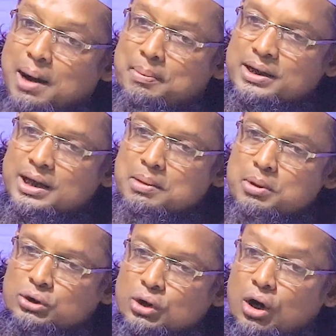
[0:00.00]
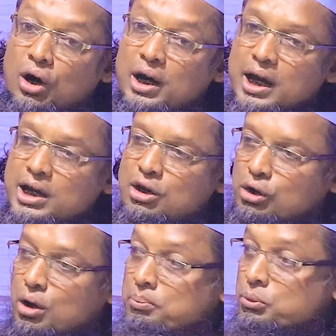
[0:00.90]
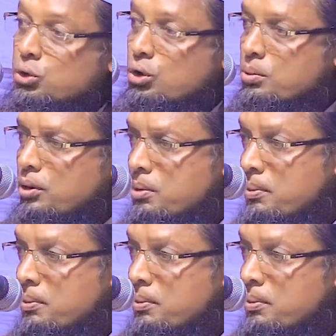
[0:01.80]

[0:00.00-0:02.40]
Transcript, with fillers: আমাদের মতো এই রকম দুর্বল